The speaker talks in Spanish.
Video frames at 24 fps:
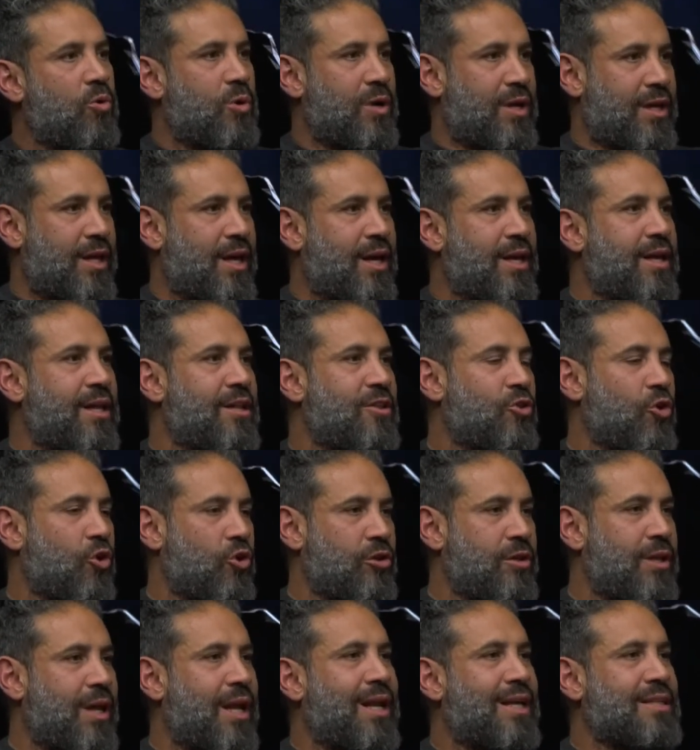o el qué y en
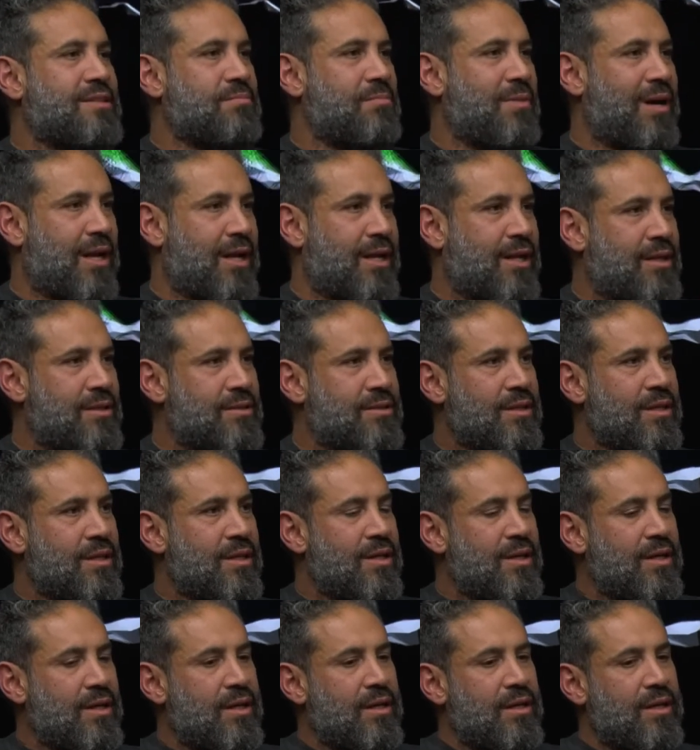dónde a las marcas.
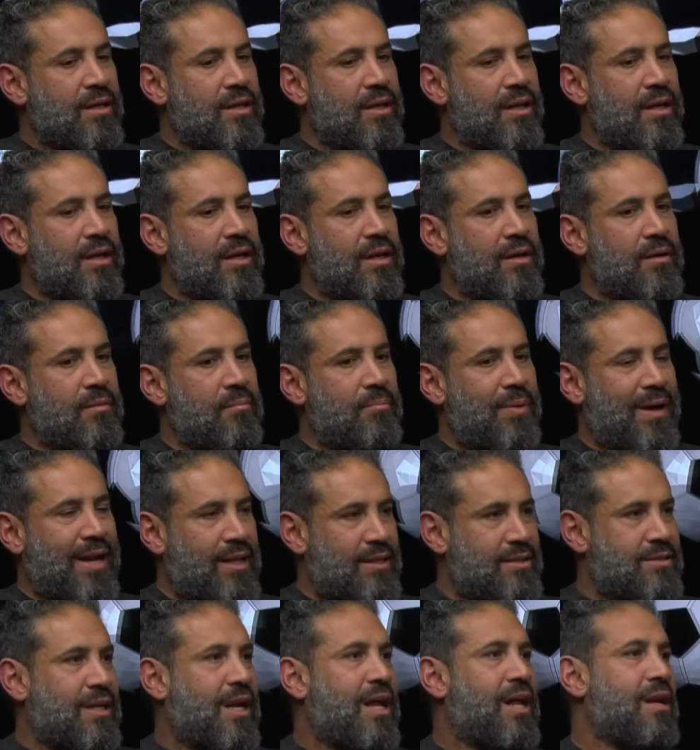Eh, para
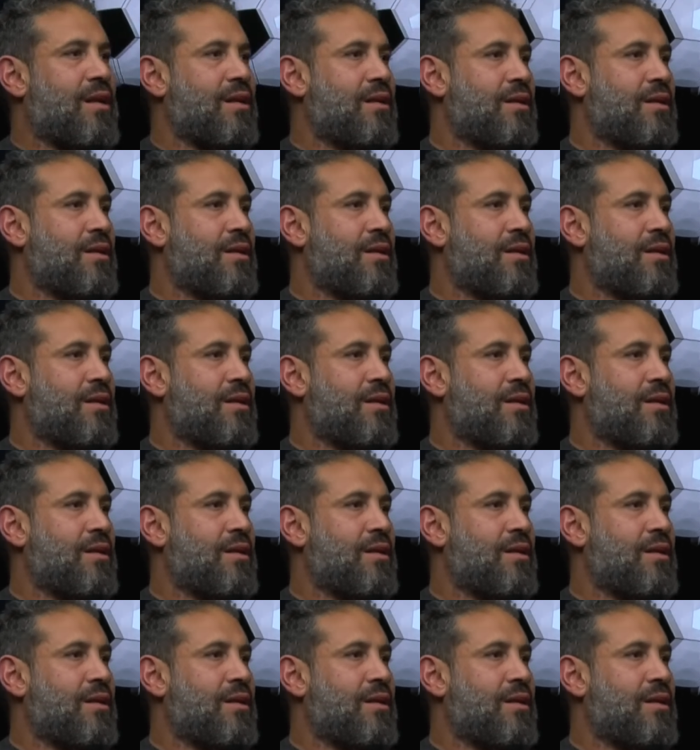entrar